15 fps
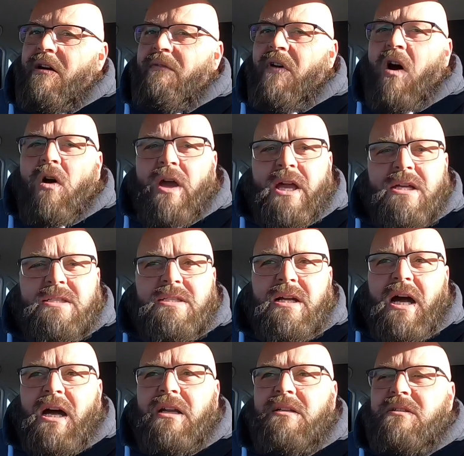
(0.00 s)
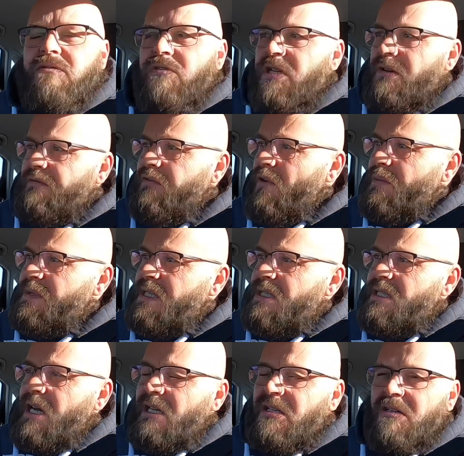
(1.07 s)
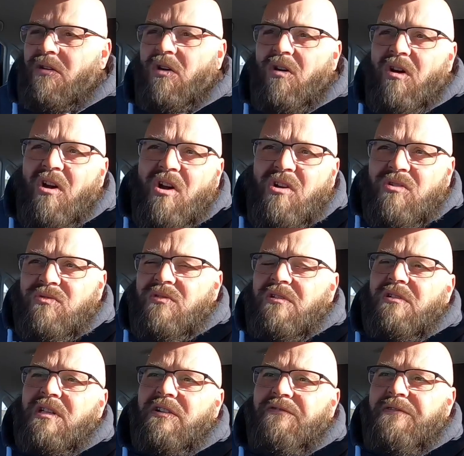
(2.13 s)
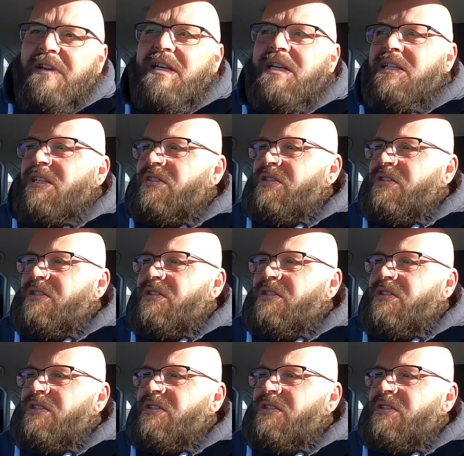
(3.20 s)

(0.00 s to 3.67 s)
War auch erste Hand und der Vorbesitzer hat den auch nur gepflegt.